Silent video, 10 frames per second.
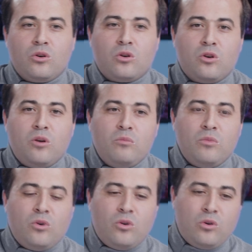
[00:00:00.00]
comme
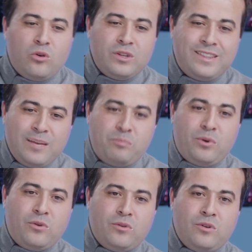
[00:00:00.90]
on,
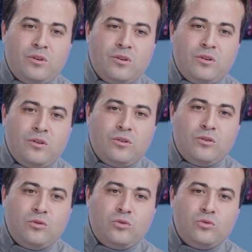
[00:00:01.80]
dépend euh,
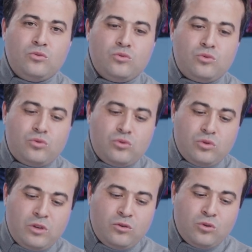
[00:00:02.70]

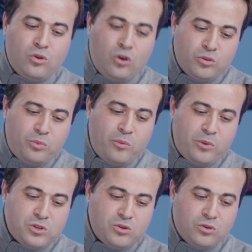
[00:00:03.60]
une grande
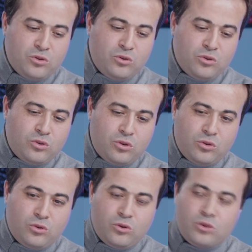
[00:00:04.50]
proportion de notre,
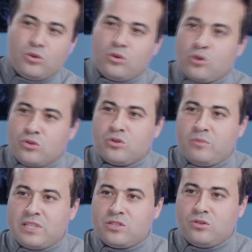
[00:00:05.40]
de notre
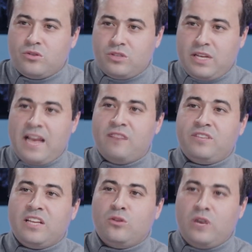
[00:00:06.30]
consommation, elle
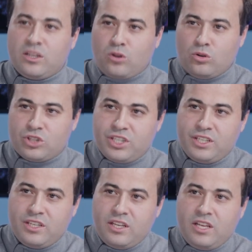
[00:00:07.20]
vient de l'étranger.
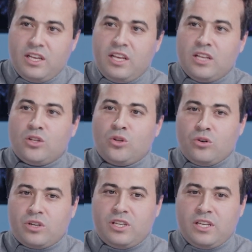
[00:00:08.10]

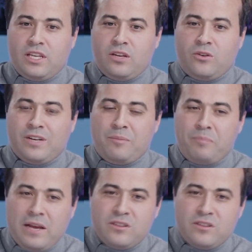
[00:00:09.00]
Donc, on n'a pas une